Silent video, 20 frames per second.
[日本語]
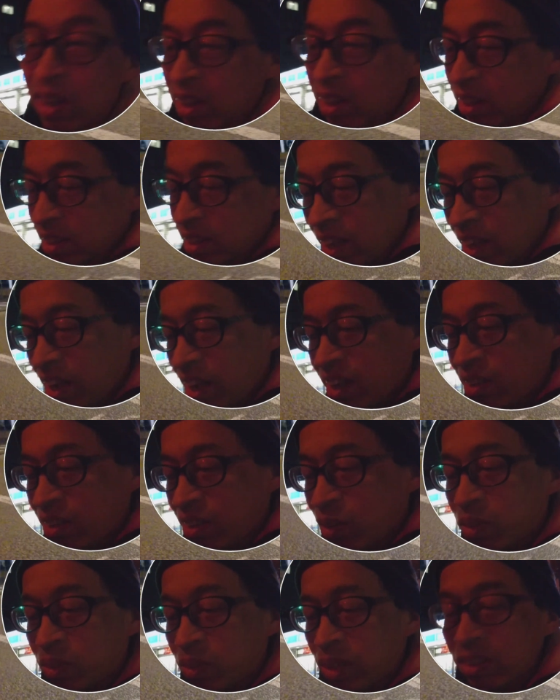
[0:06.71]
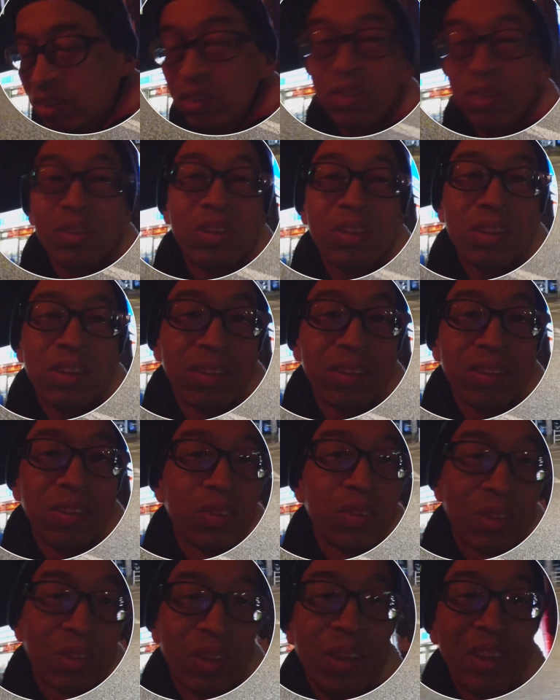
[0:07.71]
えー、夜のね11
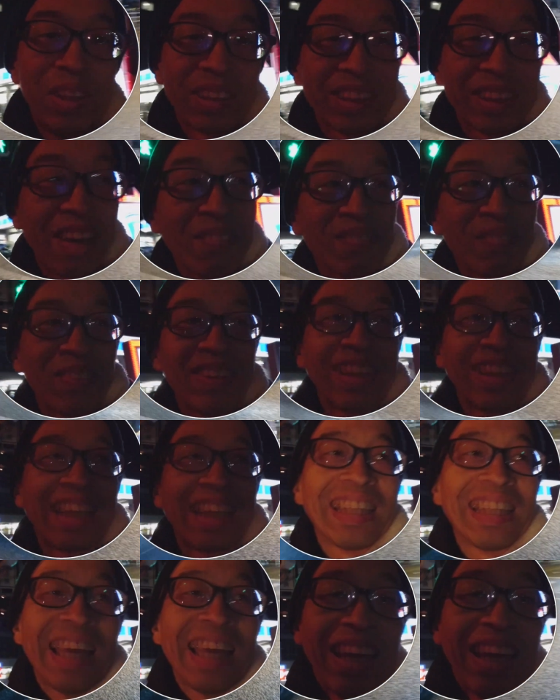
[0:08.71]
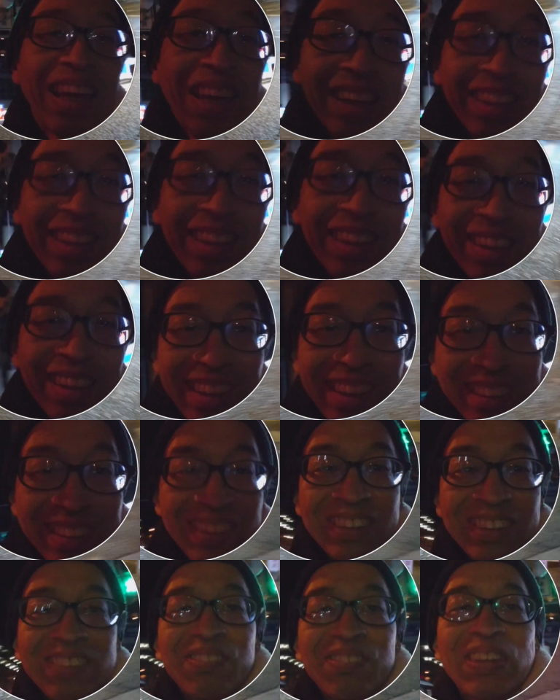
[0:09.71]
時43分なんで、えー、
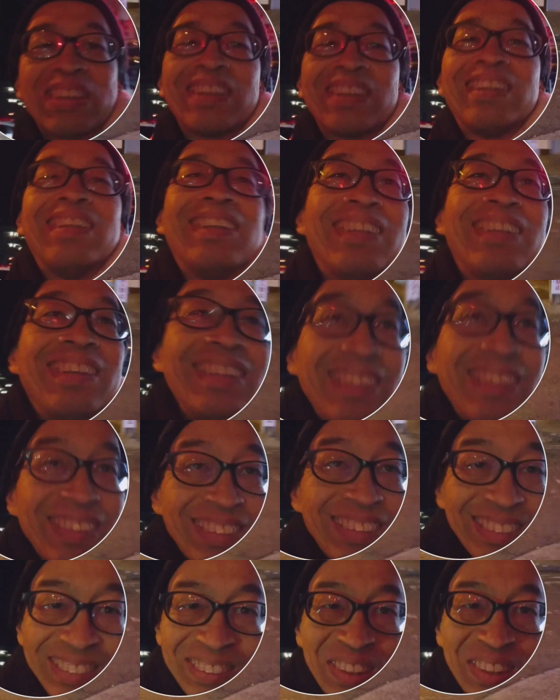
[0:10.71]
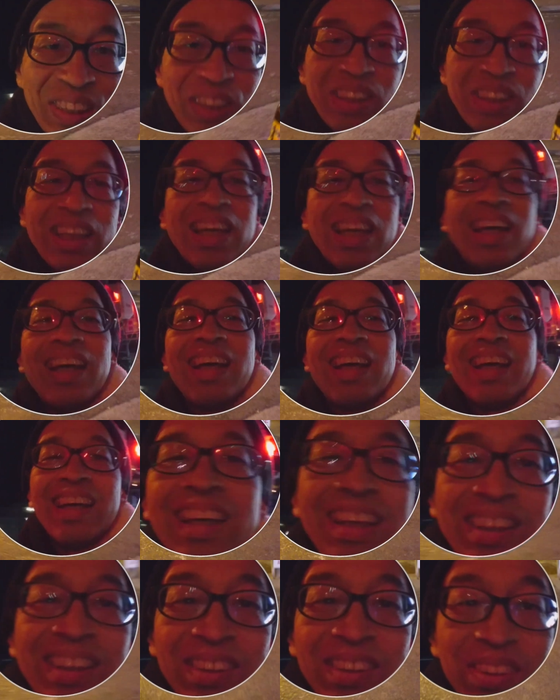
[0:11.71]
クリスマスに、
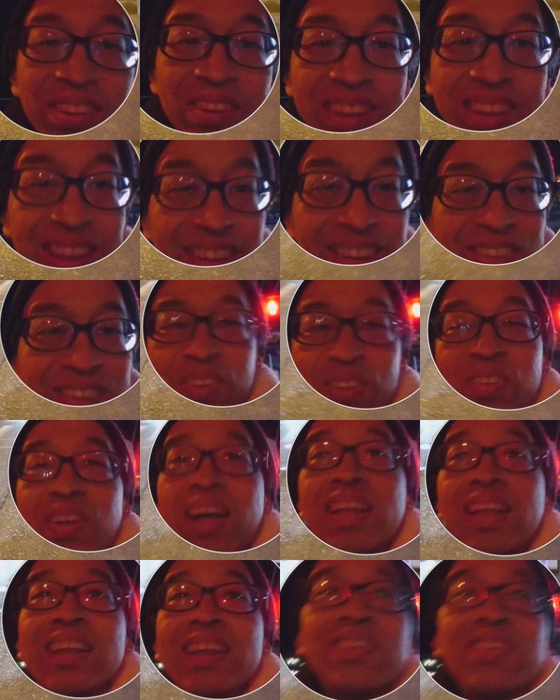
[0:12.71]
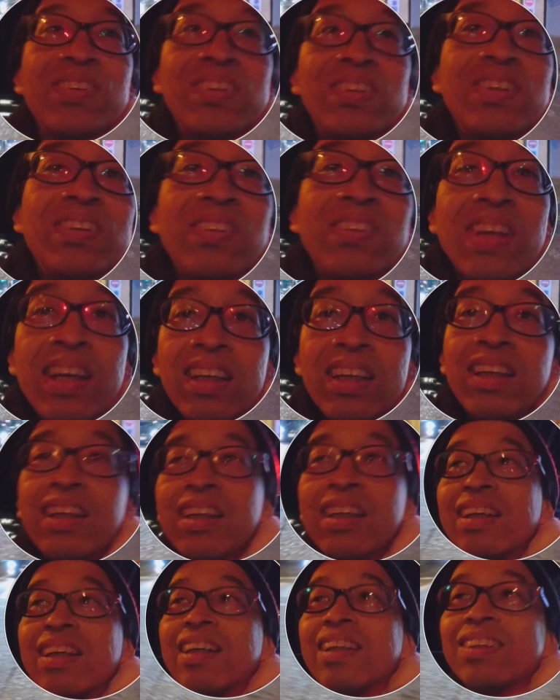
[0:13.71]
えー、キリスト教の話をというね、
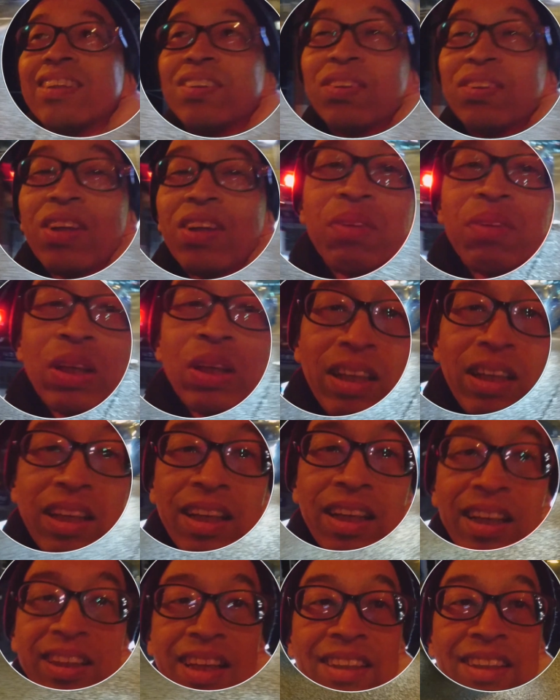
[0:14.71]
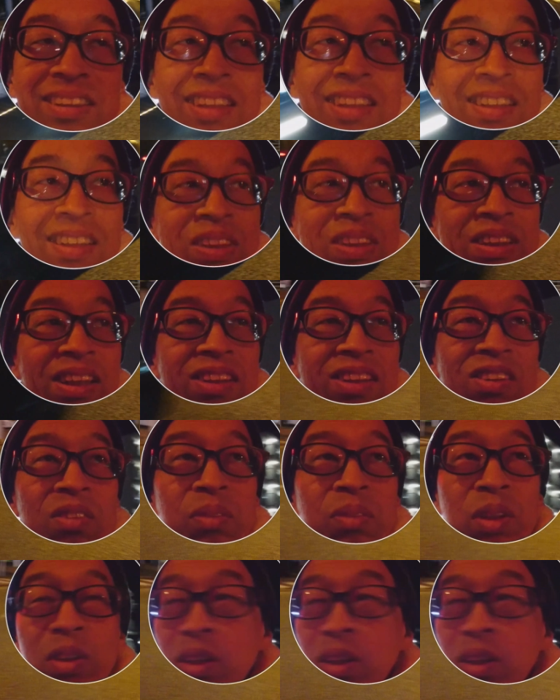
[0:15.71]
えー、それはまあギリギリになっちゃいましたけども、